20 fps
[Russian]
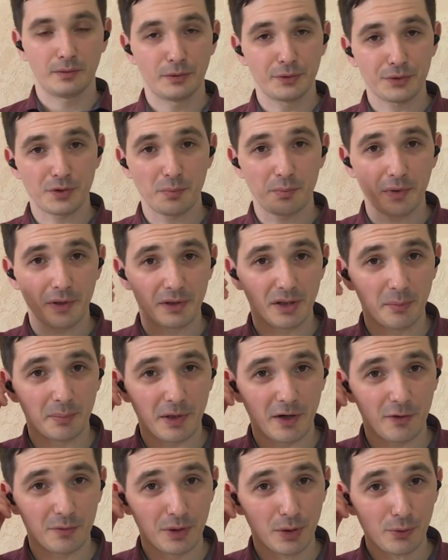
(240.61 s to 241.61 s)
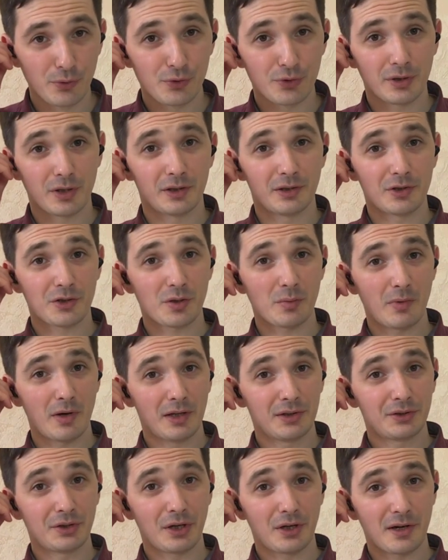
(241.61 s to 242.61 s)
Вот теперь на правом наушнике
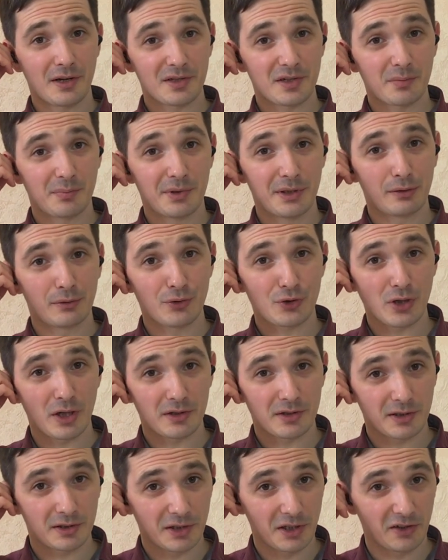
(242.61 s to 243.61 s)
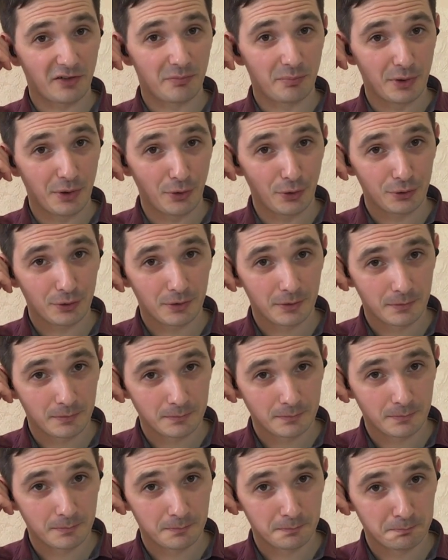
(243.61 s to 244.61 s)
нажимая три раза, переключается трек вперед,
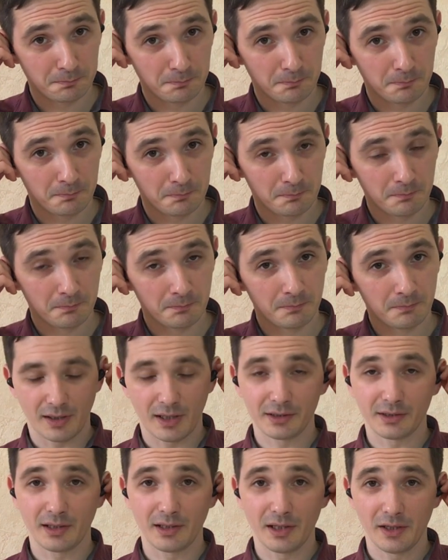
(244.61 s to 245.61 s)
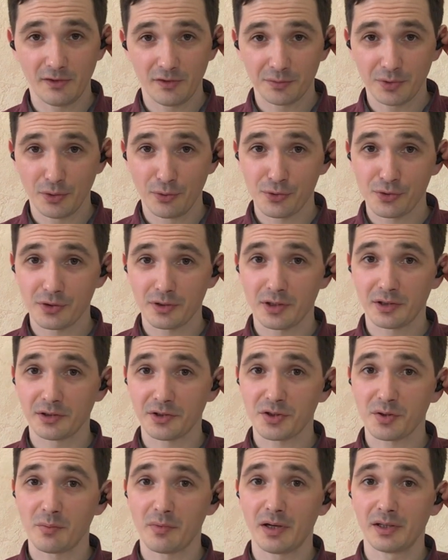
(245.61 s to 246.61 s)
а на левом наушнике
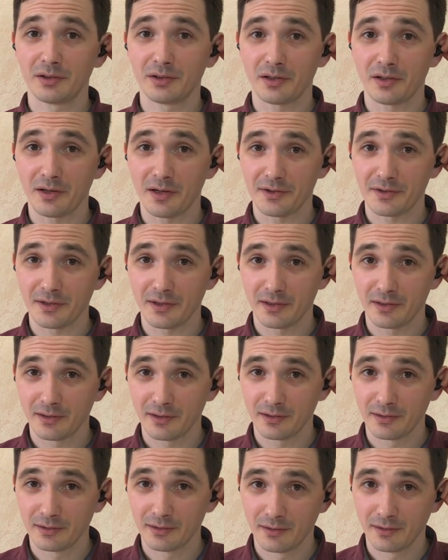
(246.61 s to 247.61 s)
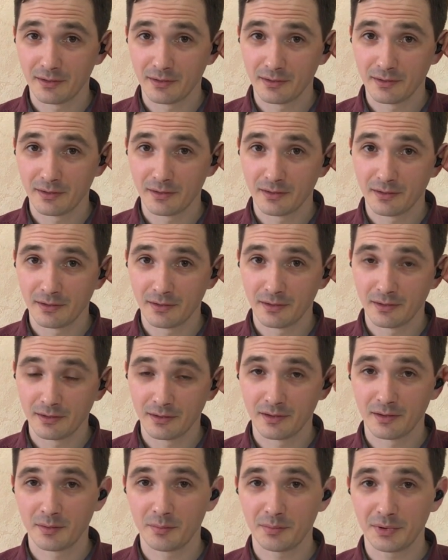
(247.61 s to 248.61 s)
нажимая три раза,
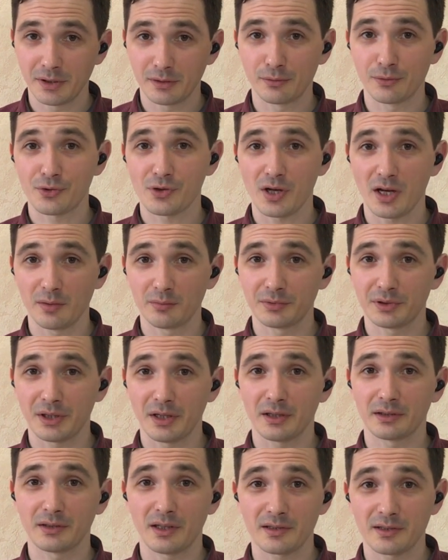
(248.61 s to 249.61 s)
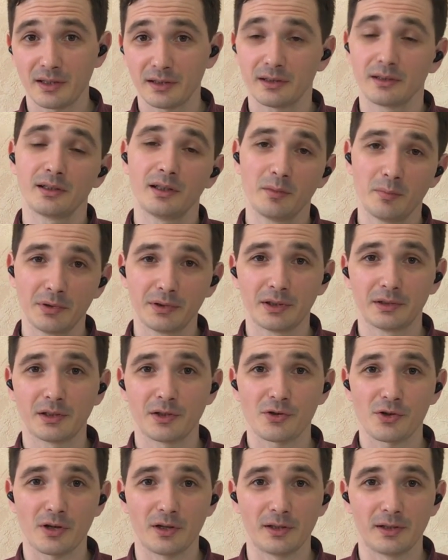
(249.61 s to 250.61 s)
переключаем трек назад, либо на
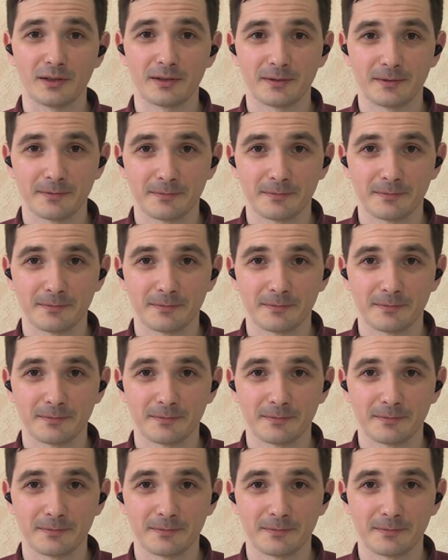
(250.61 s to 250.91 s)
начало.